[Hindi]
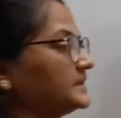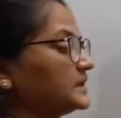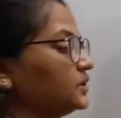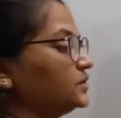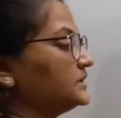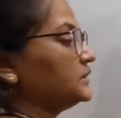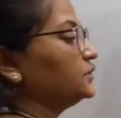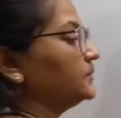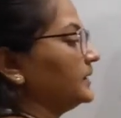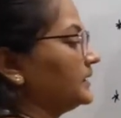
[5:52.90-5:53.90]
एक्सक्लूसिव
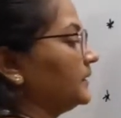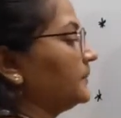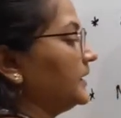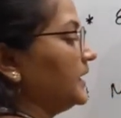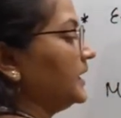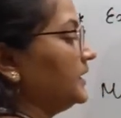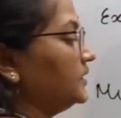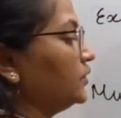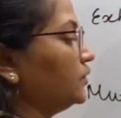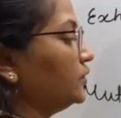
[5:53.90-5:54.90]
मतलब कि
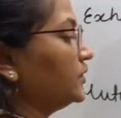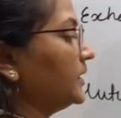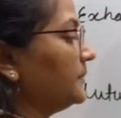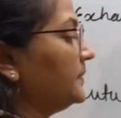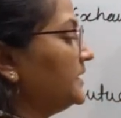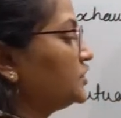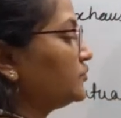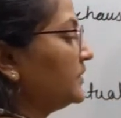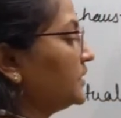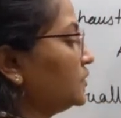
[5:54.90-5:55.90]
इन दोनों के बीच
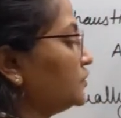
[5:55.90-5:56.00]
में